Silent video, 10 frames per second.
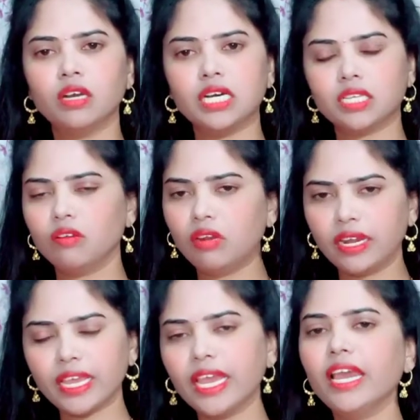అసలు నువ్వు
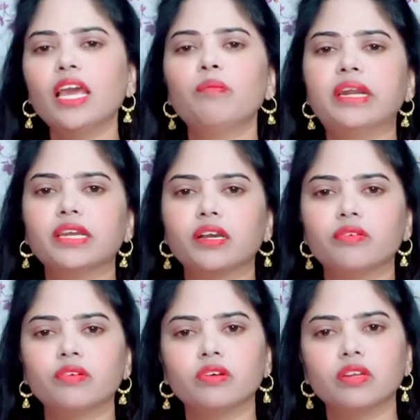నన్ను ఏ హెల్ప్
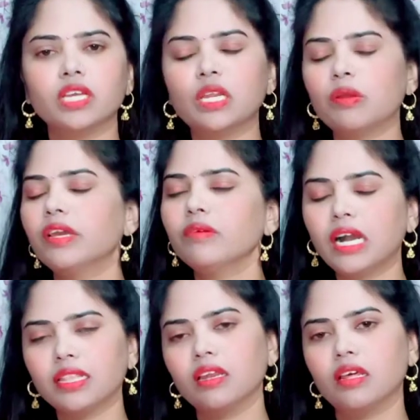అడిగావు నేను ఏం
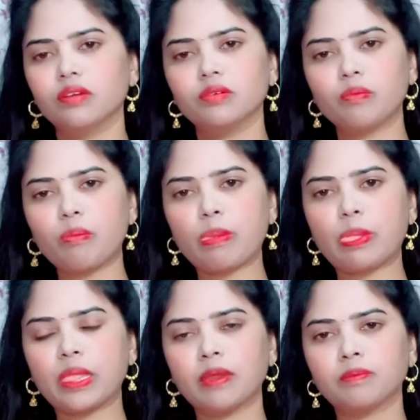కాదన్నాను
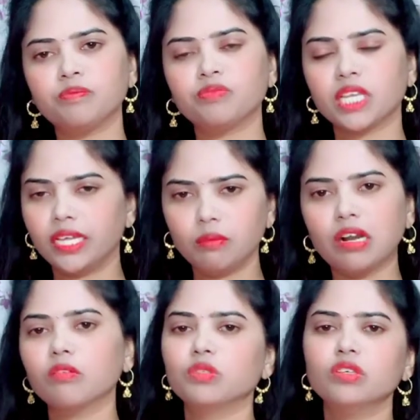అది
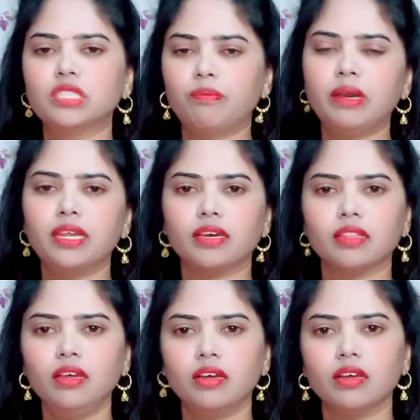మాకు ముందు చెప్పాలి
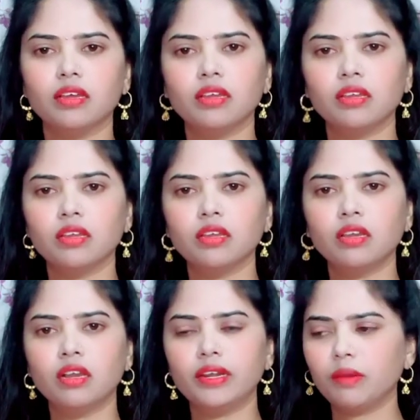కదా
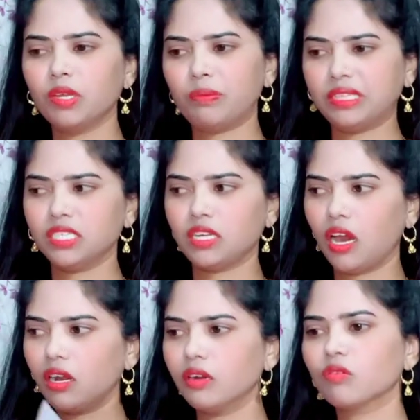అంటే మీరు పెద్ద
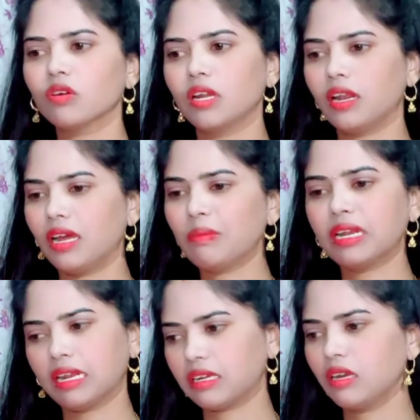స్టార్లు అనుకుంటున్నారా
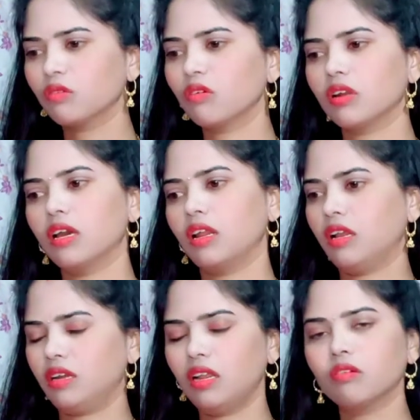మీరు అట్లా అనుకుంటున్నారా
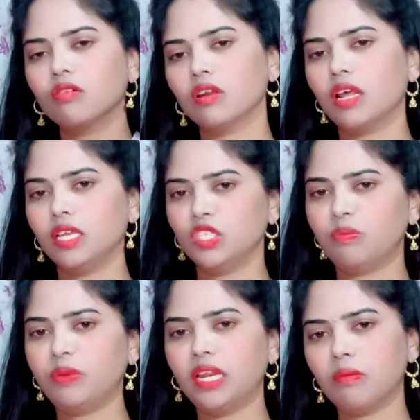ఇట్లా అనుకుంటున్నారా అని
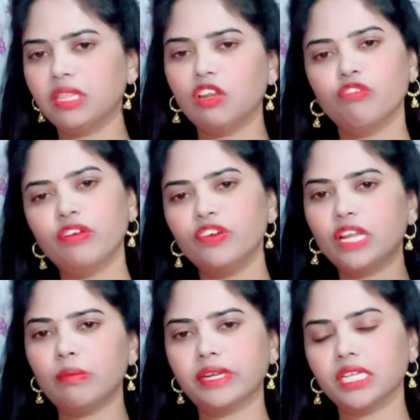చెప్పి నా మీద నువ్వే
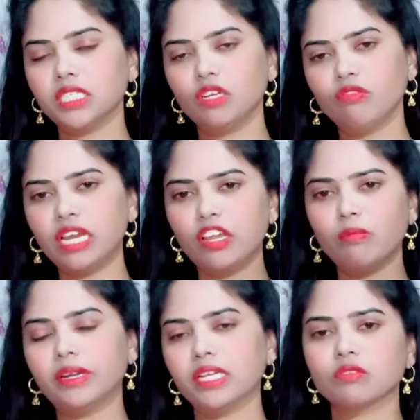వీడియోలు పెట్టేసి నువ్వే లైవ్
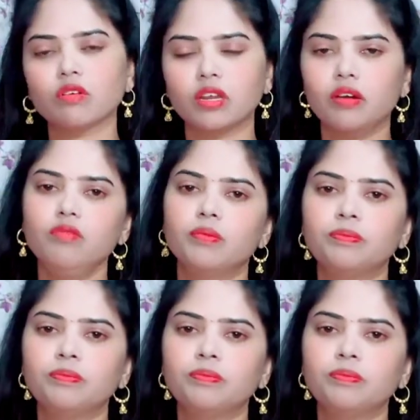పెట్టేసుకుంటున్నావు